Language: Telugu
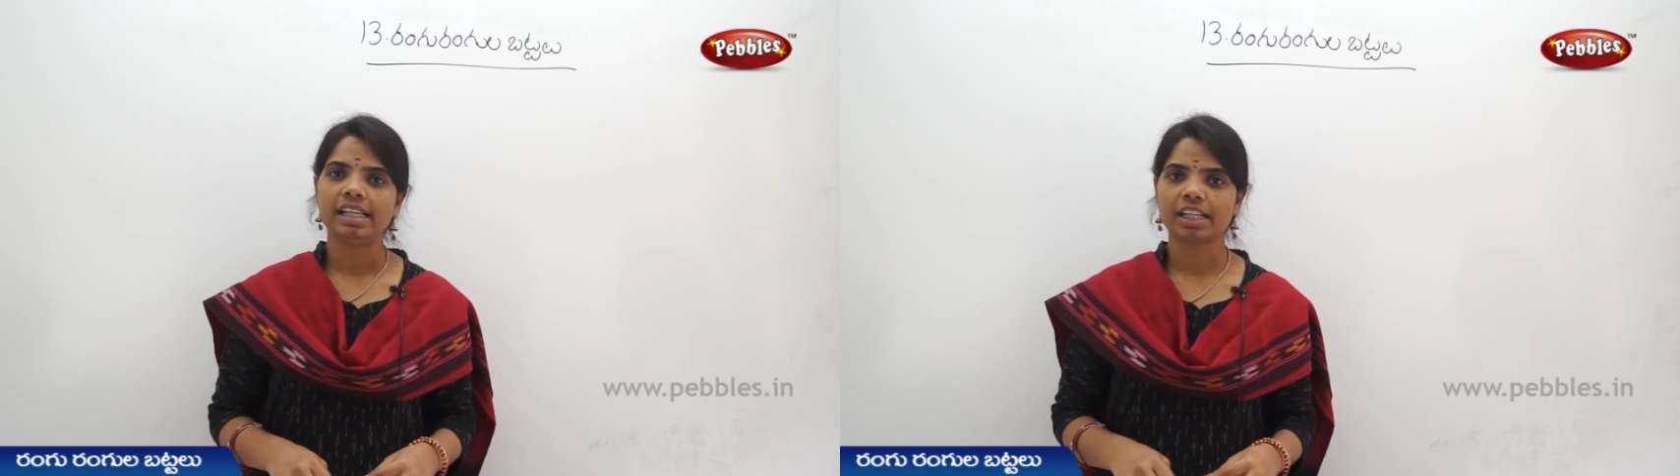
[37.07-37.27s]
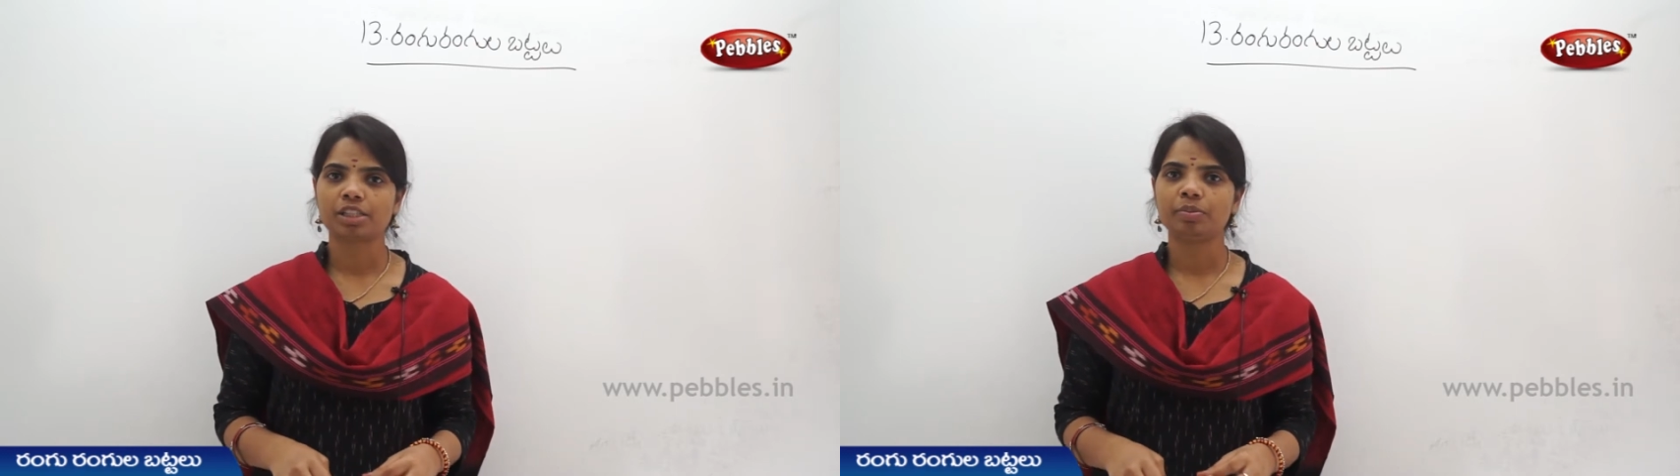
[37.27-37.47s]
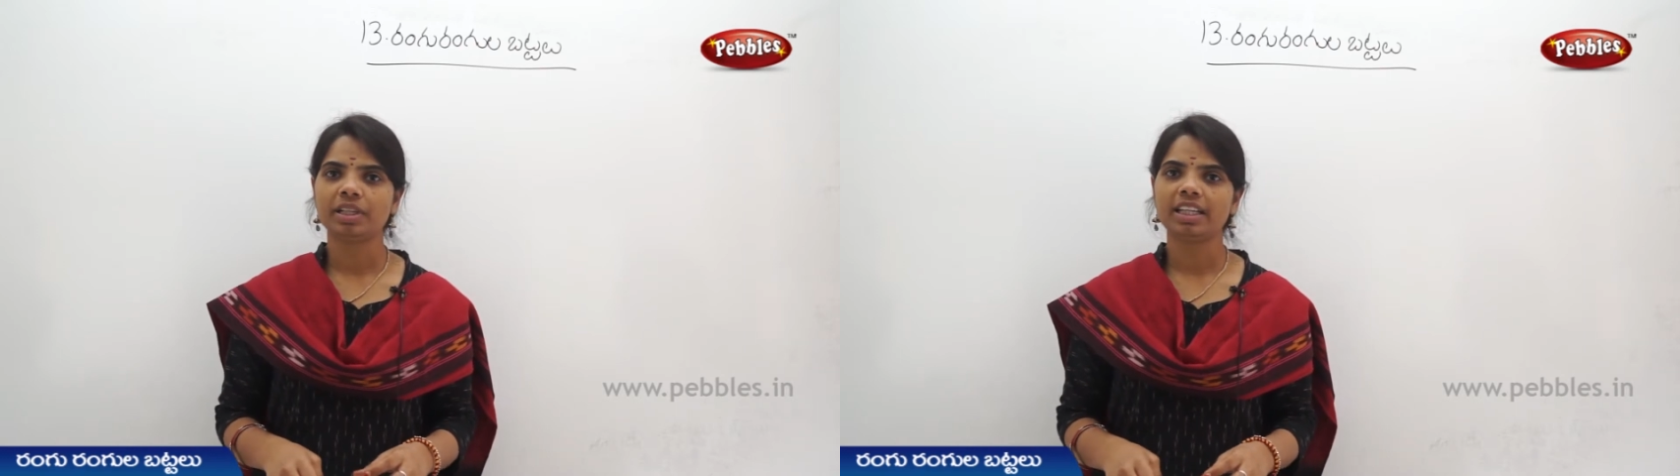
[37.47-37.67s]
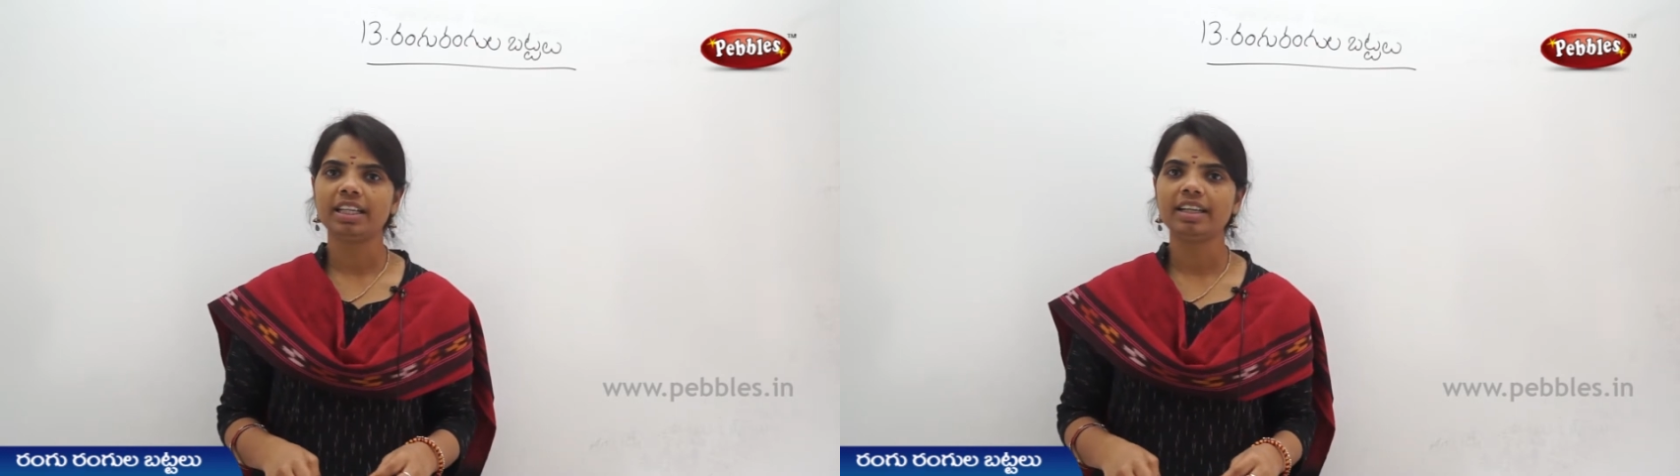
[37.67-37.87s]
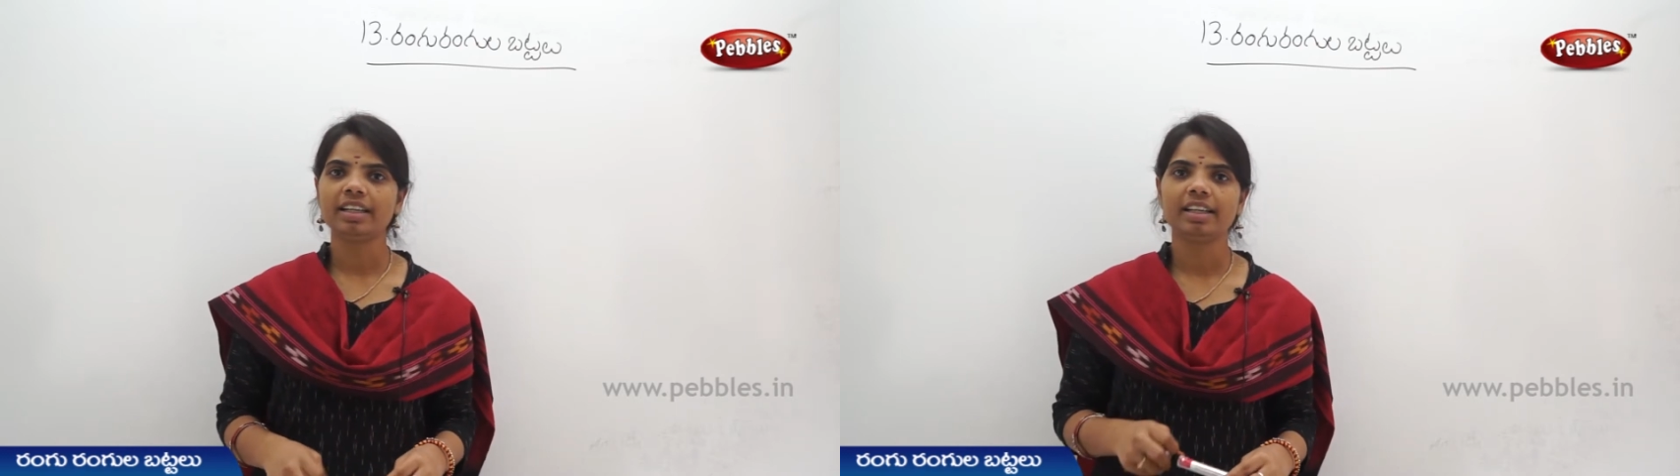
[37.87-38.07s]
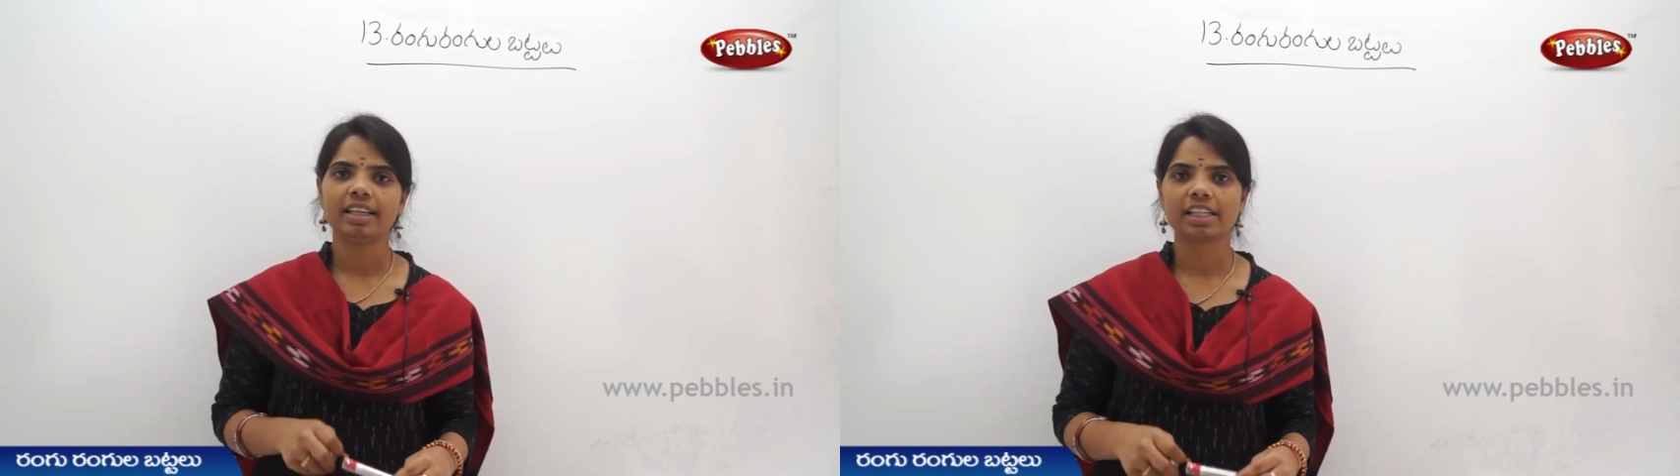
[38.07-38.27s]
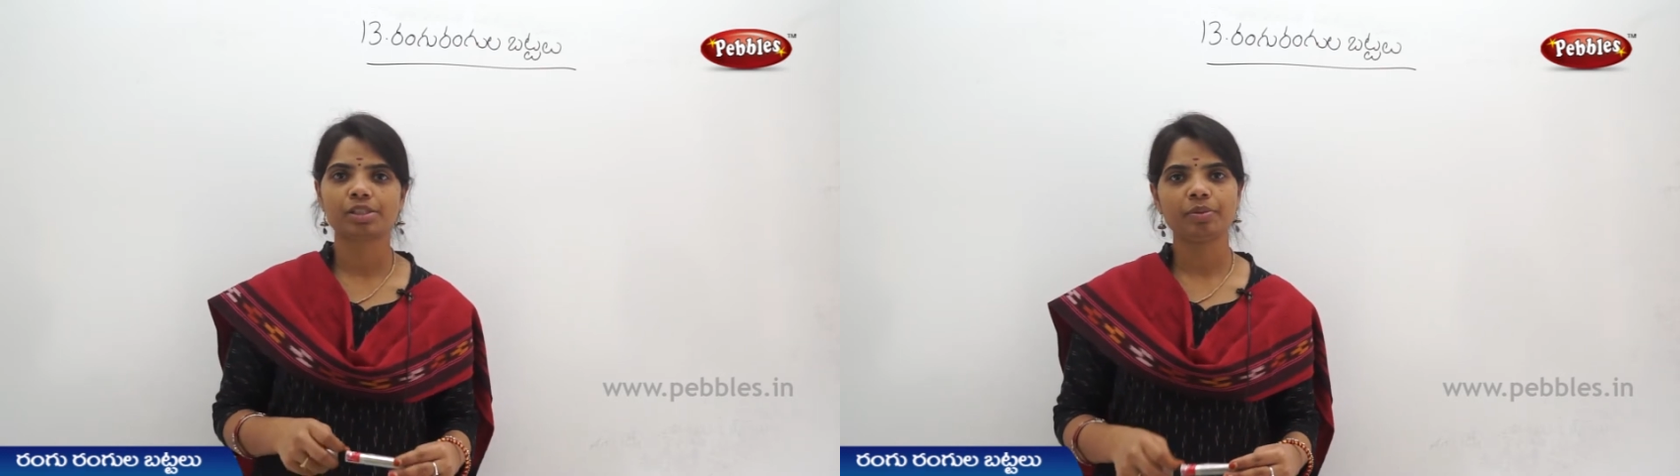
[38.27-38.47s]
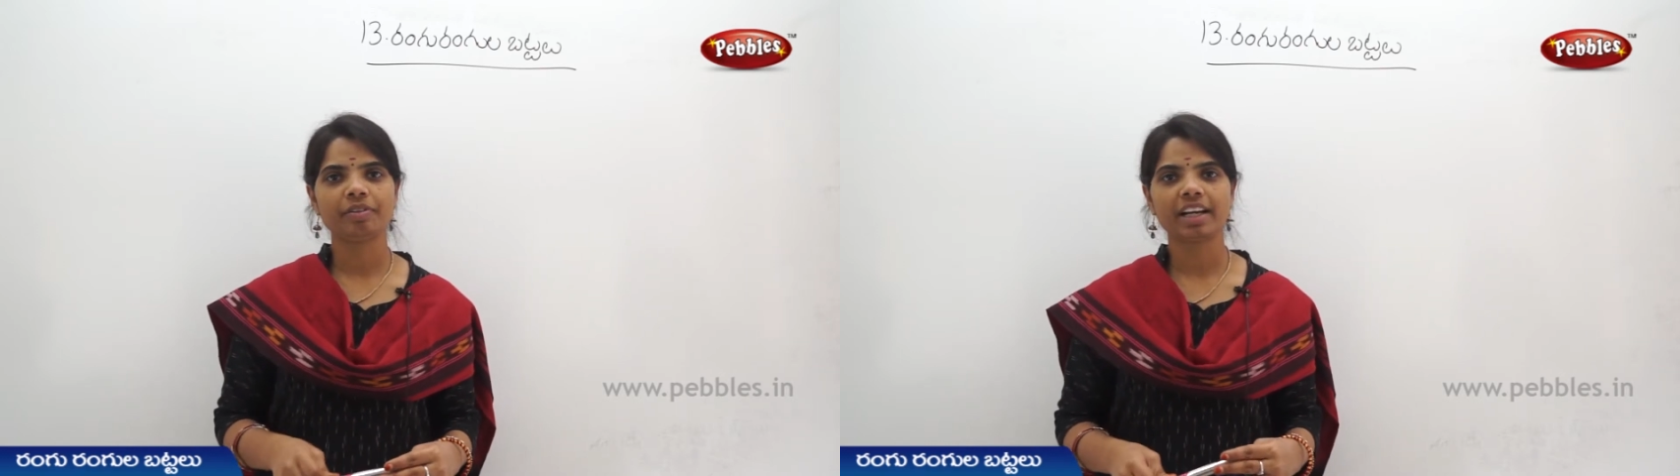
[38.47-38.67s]
లక్ష్మికి
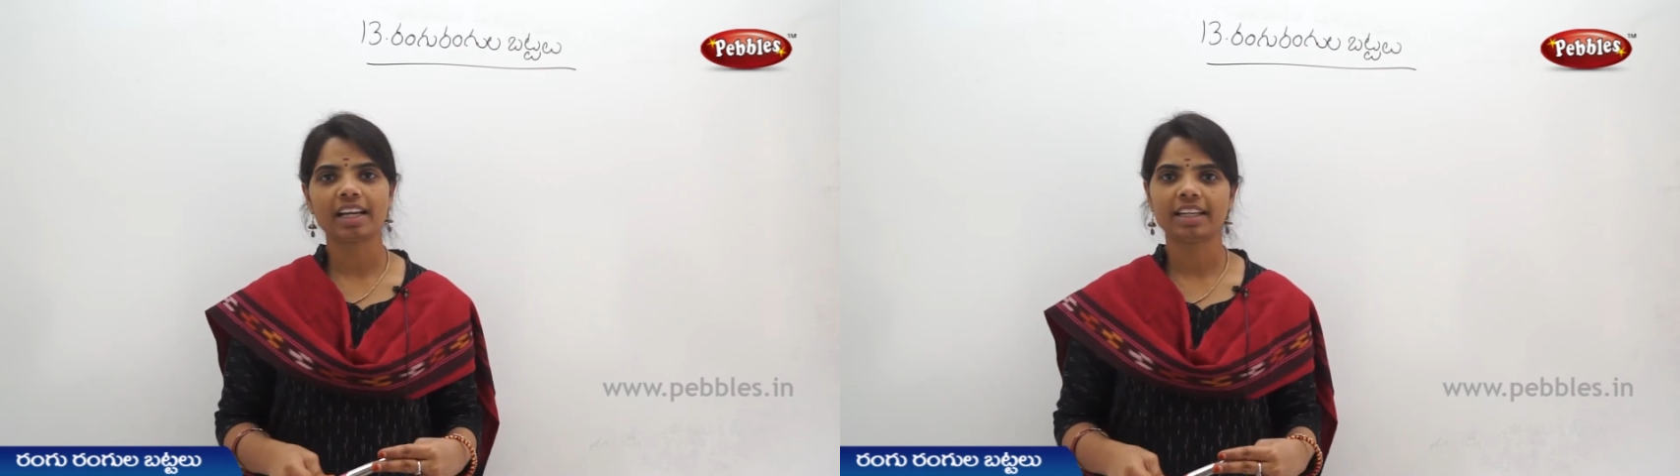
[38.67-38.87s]
లక్ష్మి వాళ్ళ